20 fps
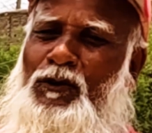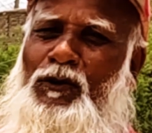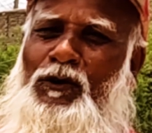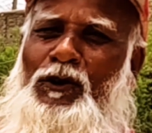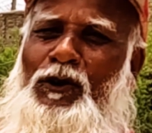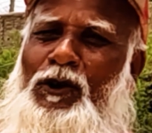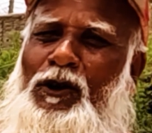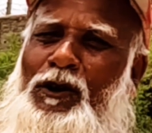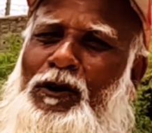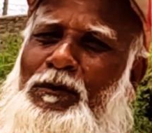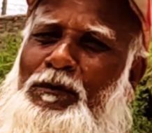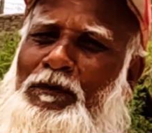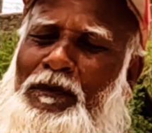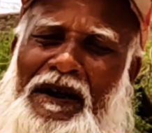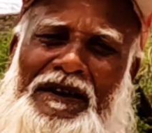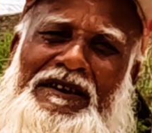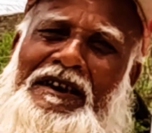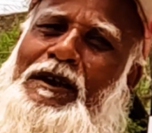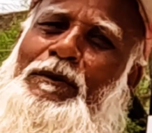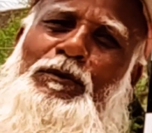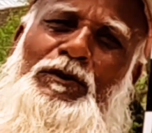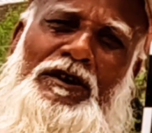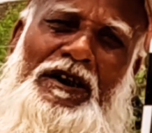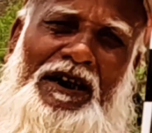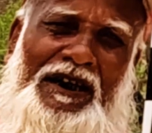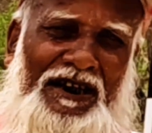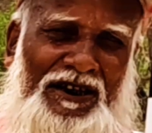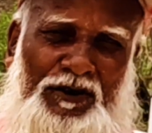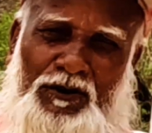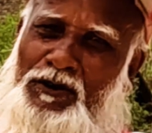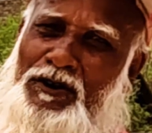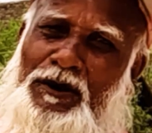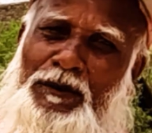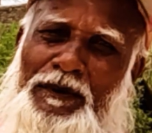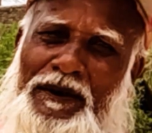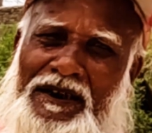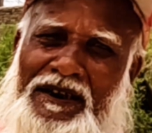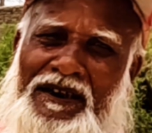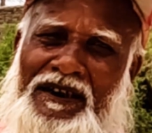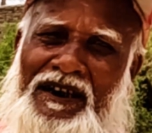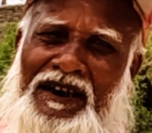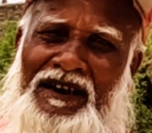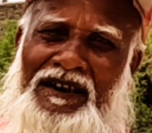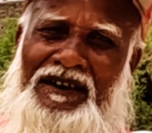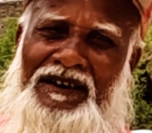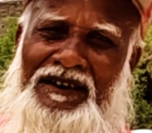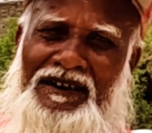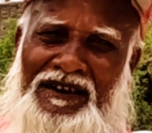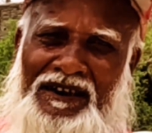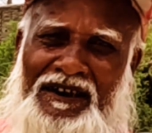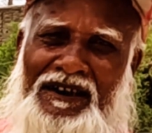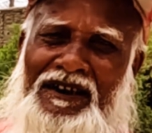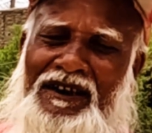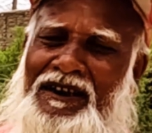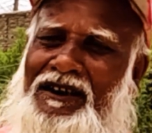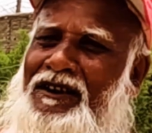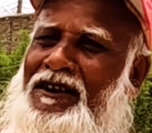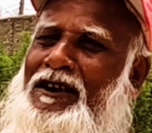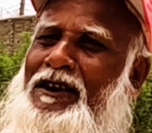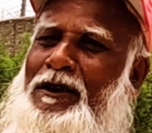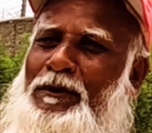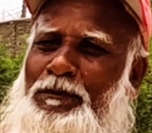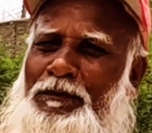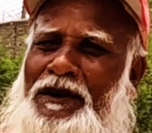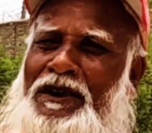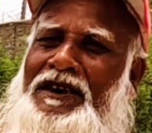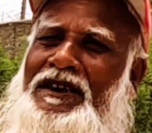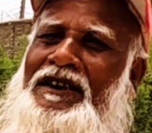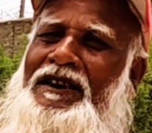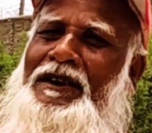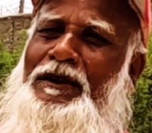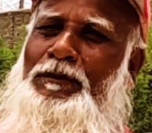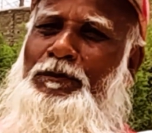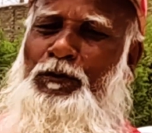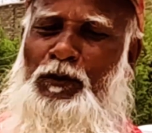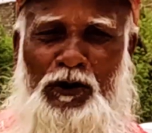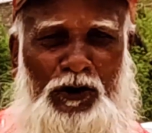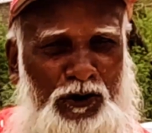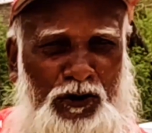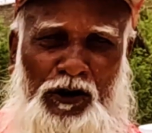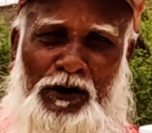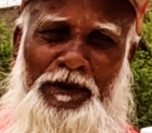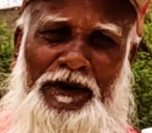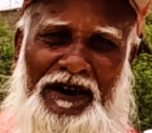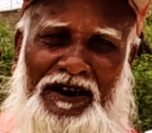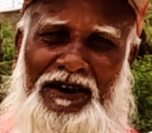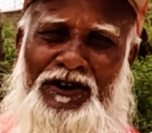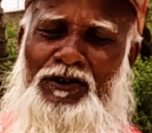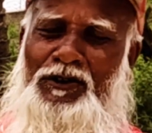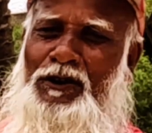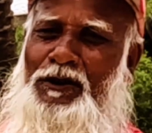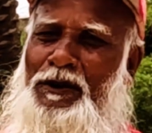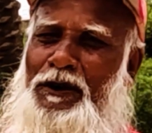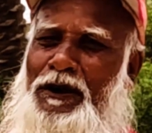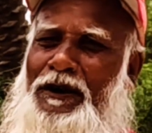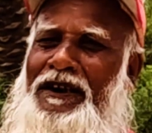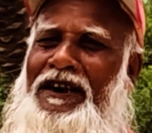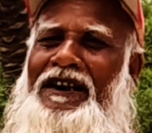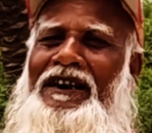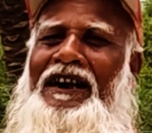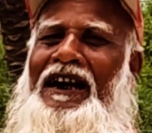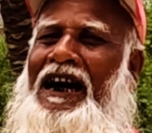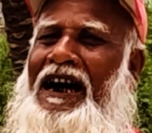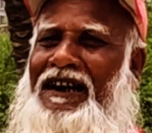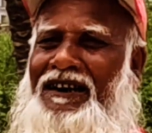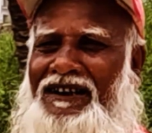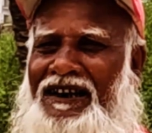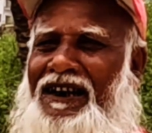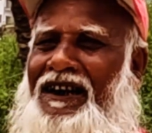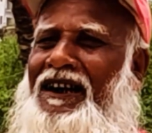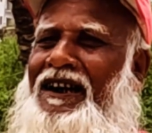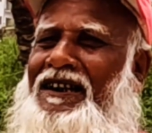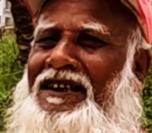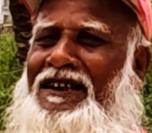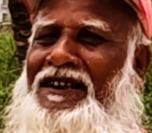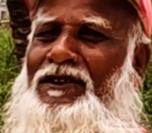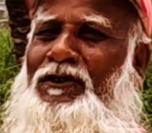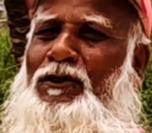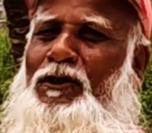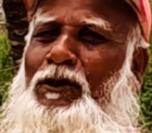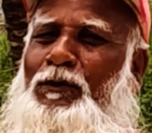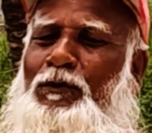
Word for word: কোনো মাথায় পোঁচা কাজ করতে পারি না হ্যাঁ বেশি পরিশ্রমের কাজ করতে এটা হালকা কাজ কিন্তু